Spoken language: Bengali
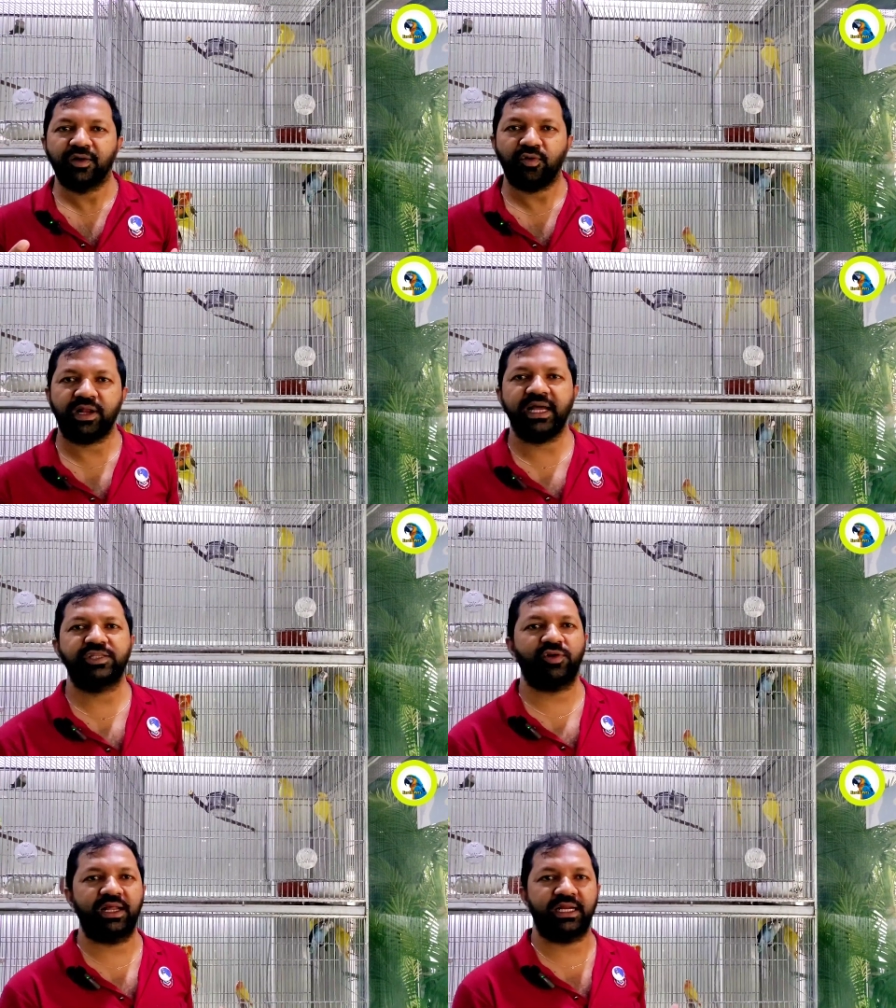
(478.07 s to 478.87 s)
কোঠায়
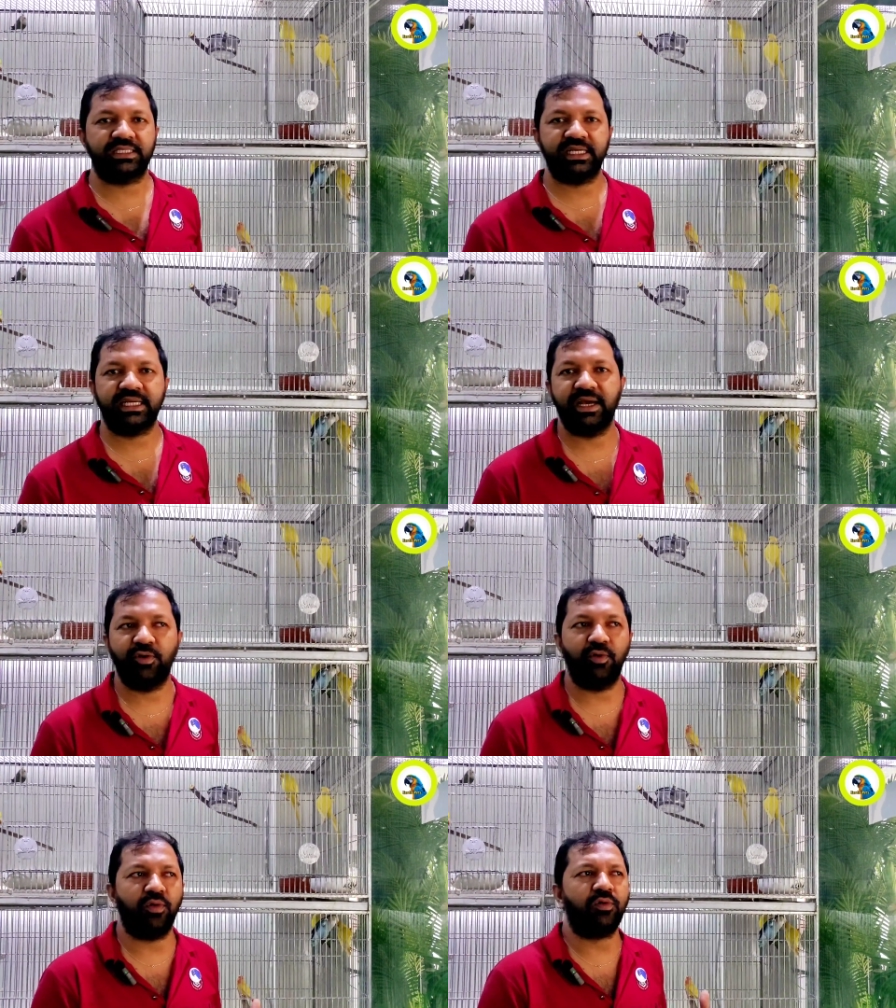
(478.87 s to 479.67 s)
চলে আসছে
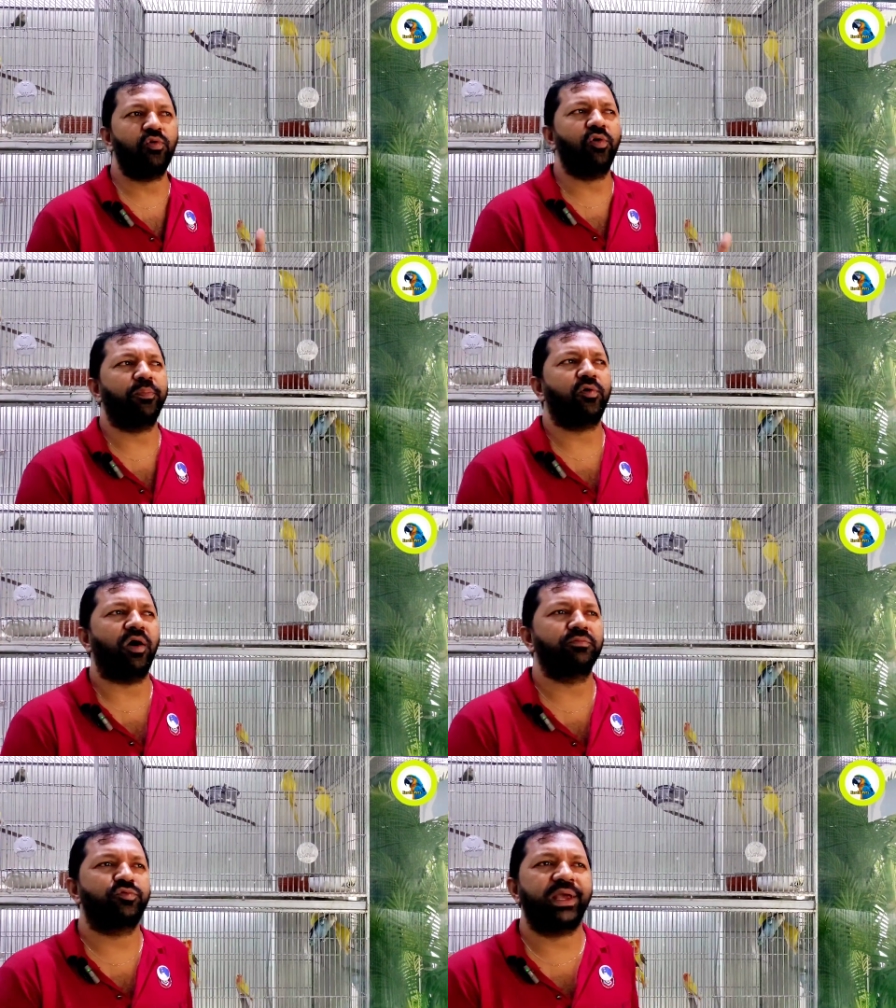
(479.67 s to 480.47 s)
কেউ খুব
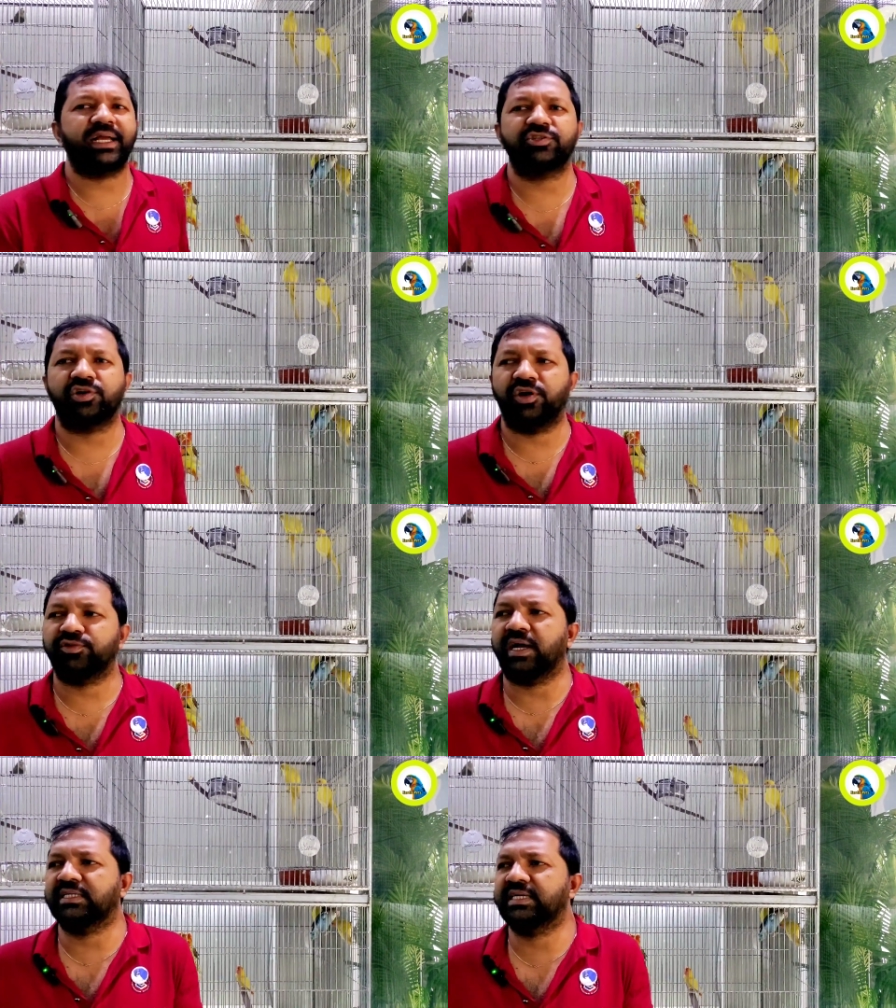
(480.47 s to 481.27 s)
কম দুই একজন হয়তো